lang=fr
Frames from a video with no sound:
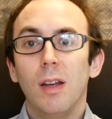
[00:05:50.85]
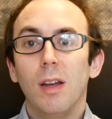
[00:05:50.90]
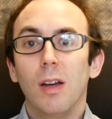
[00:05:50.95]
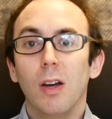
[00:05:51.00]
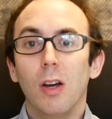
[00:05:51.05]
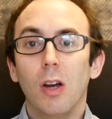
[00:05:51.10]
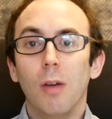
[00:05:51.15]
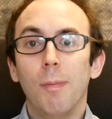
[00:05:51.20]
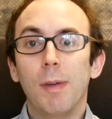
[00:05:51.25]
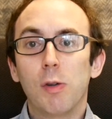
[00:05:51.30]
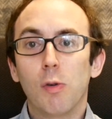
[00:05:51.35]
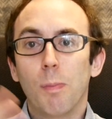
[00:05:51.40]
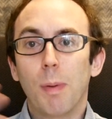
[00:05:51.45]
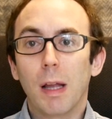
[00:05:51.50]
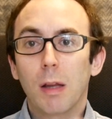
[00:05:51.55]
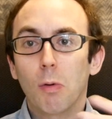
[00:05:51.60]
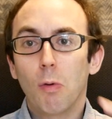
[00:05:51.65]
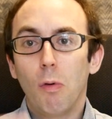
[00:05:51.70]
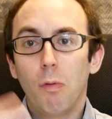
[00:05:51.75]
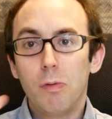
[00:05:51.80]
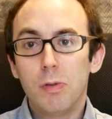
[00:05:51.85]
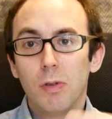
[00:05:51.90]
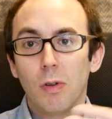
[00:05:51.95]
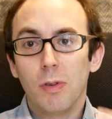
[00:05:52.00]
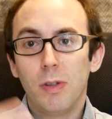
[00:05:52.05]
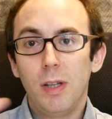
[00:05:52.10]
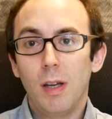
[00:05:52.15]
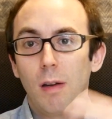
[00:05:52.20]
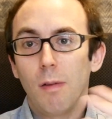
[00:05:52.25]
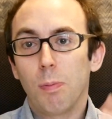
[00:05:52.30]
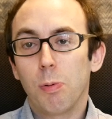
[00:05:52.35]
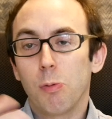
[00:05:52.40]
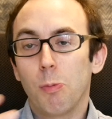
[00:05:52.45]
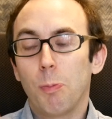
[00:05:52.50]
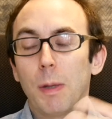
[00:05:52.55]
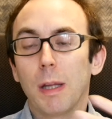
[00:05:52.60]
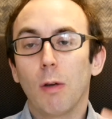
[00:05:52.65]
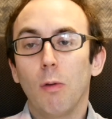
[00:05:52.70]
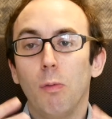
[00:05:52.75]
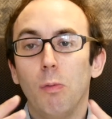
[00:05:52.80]
Euh, mais je ne veux pas trop vous en dire, je
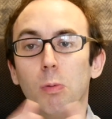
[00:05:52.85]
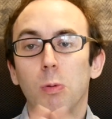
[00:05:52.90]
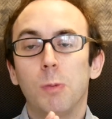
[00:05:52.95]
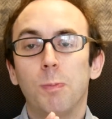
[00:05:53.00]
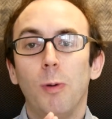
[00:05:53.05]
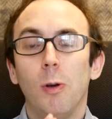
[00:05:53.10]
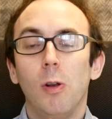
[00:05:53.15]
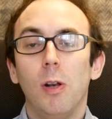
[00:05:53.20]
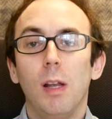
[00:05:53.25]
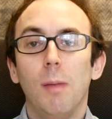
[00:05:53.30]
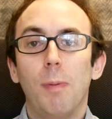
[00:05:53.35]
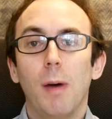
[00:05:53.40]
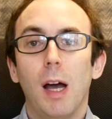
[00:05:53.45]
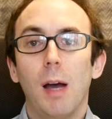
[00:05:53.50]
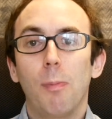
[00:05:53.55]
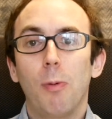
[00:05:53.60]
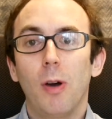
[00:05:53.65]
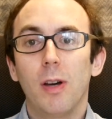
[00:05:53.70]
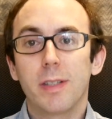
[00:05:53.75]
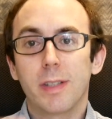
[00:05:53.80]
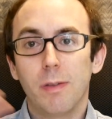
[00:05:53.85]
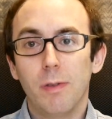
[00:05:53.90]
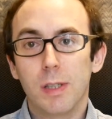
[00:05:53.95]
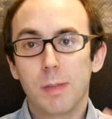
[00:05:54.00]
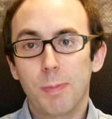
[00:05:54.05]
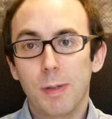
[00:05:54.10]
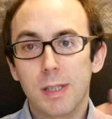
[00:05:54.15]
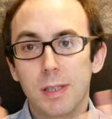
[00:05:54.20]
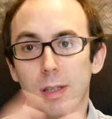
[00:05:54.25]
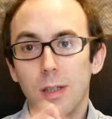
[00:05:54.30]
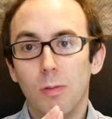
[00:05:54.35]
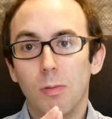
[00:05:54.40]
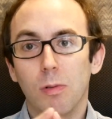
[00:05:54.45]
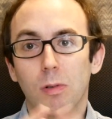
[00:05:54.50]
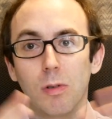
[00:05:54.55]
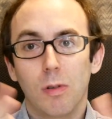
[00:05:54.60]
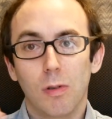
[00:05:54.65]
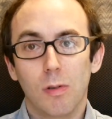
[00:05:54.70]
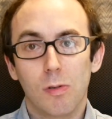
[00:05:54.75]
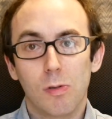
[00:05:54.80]
pas trop vous spoiler par rapport à ce qui va se passer,
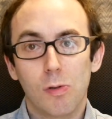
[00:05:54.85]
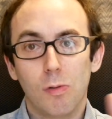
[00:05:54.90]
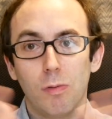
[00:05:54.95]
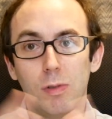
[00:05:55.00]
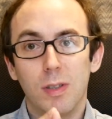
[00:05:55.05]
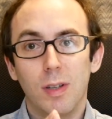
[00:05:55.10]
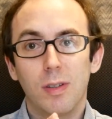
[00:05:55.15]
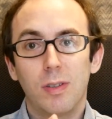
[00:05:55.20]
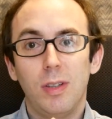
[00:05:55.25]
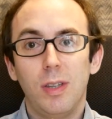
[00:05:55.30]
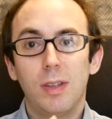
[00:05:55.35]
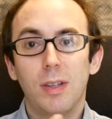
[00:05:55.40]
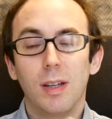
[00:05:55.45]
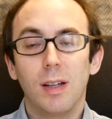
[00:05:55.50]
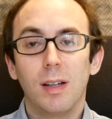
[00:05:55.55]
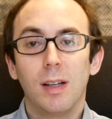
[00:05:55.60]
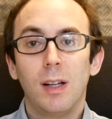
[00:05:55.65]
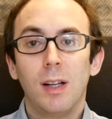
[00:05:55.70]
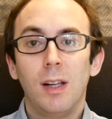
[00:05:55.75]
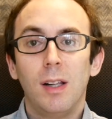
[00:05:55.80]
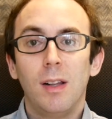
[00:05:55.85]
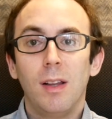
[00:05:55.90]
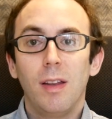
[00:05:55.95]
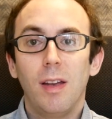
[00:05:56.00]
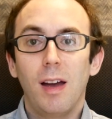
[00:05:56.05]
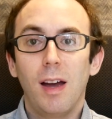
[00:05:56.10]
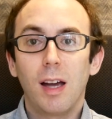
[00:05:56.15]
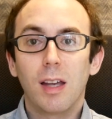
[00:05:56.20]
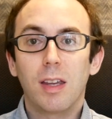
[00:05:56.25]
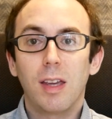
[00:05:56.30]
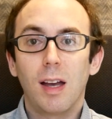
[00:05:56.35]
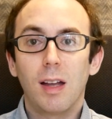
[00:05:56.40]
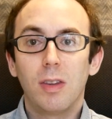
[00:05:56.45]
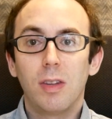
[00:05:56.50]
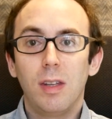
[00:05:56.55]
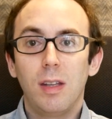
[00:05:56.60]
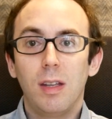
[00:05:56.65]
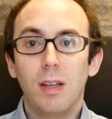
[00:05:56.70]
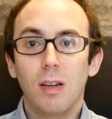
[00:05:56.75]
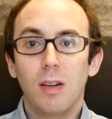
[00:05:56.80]
donc euh, je vous incite à,
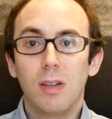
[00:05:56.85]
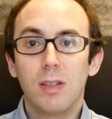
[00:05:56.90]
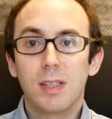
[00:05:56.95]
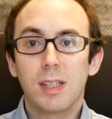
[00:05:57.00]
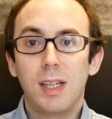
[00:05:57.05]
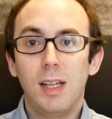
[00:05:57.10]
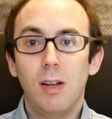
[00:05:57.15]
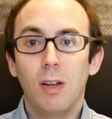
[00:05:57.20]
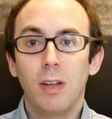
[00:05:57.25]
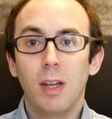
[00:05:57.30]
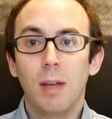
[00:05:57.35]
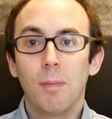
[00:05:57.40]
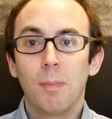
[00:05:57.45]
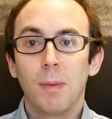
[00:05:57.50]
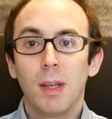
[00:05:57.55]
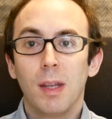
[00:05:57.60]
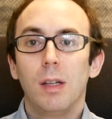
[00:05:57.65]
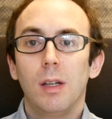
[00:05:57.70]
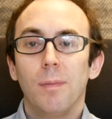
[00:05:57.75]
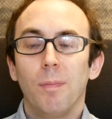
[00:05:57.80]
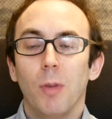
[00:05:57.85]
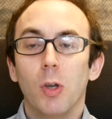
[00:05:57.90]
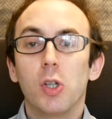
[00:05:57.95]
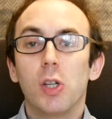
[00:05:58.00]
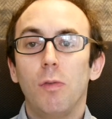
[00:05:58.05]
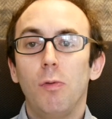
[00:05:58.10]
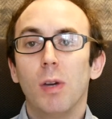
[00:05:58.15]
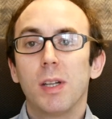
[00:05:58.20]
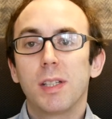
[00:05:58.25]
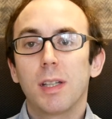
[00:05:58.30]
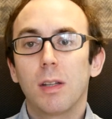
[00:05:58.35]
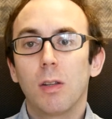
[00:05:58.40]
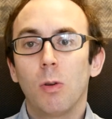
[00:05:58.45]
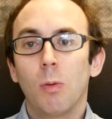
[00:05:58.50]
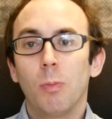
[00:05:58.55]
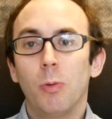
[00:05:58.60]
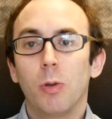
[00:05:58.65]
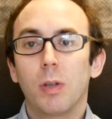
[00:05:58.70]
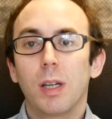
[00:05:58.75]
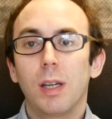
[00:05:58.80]
regarder euh, ce qu'il en est. J'ai vu un certain
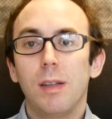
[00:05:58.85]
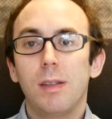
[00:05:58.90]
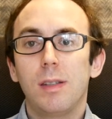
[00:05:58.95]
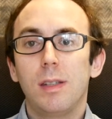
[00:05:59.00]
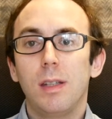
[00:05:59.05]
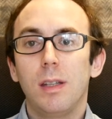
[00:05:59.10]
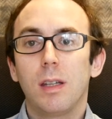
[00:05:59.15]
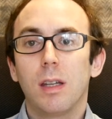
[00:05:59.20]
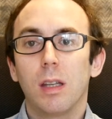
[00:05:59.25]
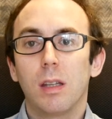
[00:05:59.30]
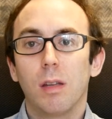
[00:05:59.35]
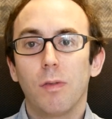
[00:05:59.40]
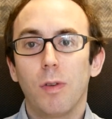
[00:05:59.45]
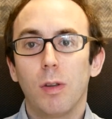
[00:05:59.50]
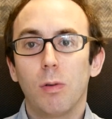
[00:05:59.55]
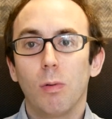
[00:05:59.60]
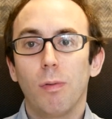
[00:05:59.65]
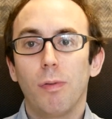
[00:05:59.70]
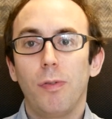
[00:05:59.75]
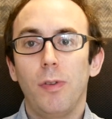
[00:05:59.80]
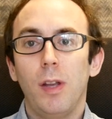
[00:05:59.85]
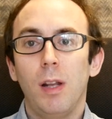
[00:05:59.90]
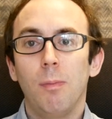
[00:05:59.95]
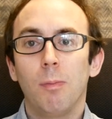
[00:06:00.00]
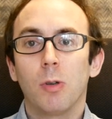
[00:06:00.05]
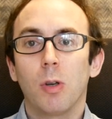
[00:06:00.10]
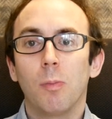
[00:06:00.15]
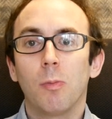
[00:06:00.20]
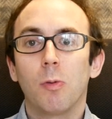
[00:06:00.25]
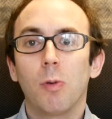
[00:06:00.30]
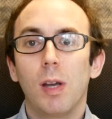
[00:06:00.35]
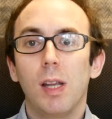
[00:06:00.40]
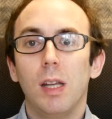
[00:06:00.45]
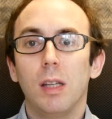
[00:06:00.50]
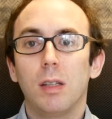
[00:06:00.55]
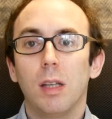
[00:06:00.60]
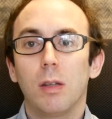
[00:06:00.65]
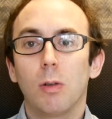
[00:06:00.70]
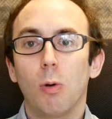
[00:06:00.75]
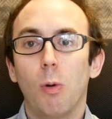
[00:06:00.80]
nombre de critiques qui étaient faites au film, comme quoi il
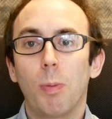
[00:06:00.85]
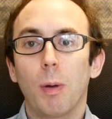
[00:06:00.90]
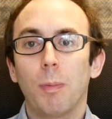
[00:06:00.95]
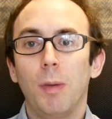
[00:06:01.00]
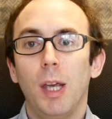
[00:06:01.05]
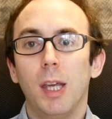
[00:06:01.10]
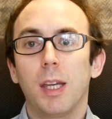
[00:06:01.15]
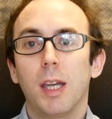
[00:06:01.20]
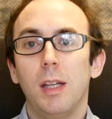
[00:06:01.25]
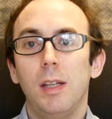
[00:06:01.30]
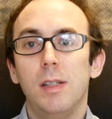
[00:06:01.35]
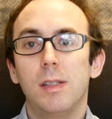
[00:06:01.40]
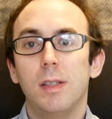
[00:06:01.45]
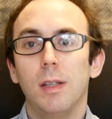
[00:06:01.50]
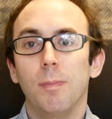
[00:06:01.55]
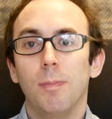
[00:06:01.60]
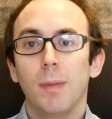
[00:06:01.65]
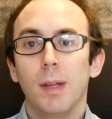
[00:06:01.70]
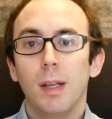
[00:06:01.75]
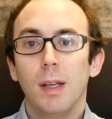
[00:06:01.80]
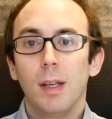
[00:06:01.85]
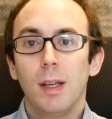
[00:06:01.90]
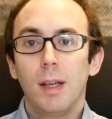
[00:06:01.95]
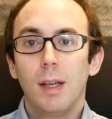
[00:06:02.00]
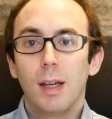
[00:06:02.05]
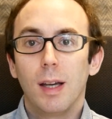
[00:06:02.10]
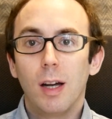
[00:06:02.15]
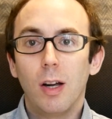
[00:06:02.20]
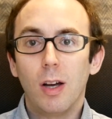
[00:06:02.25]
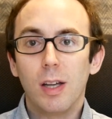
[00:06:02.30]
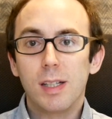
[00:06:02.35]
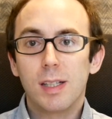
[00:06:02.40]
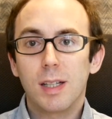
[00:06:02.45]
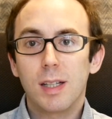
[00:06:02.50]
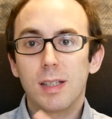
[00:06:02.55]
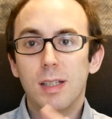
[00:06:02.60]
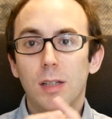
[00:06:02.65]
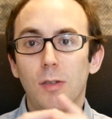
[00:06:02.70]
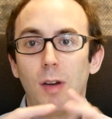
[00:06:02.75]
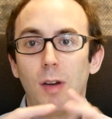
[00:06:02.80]
était trop américanisé. Alors ça c'est